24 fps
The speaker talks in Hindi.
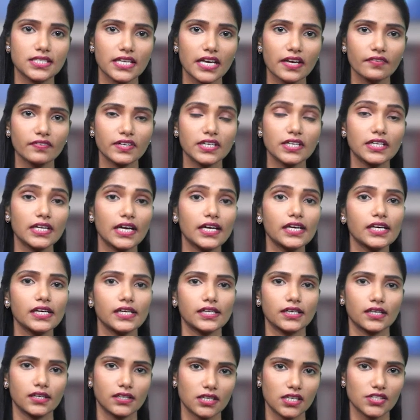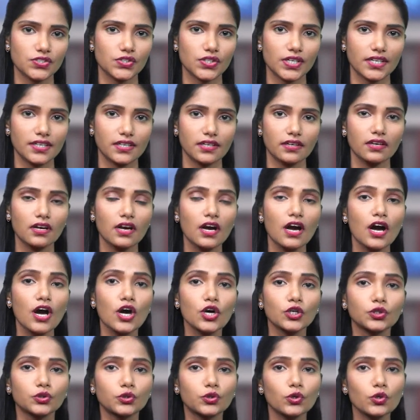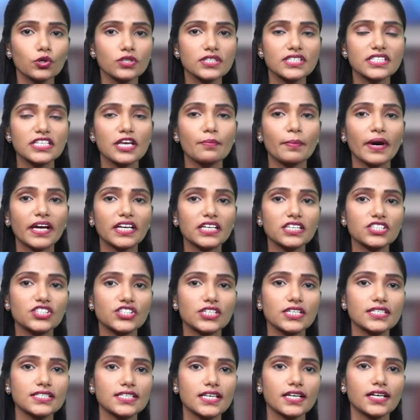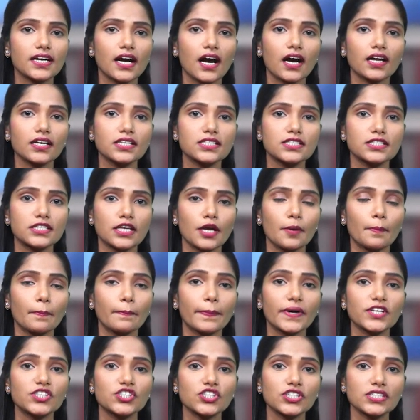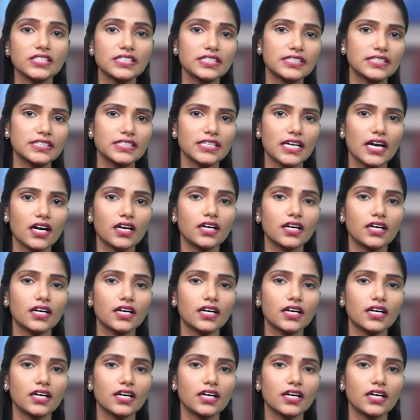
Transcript: सेवन नहीं करना चाहिए दूध से बनी चीजें खाने से पचन क्रिया